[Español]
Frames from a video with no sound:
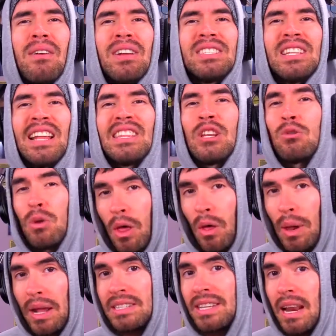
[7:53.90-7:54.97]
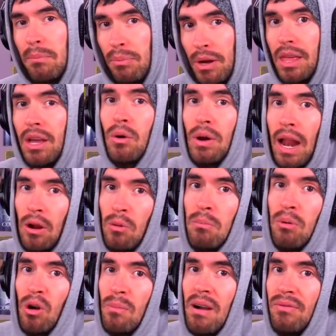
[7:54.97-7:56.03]
para ver si la trituradora se la puede con algo
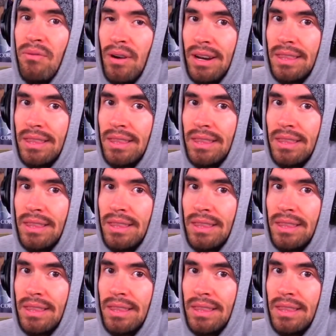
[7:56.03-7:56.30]
un poco más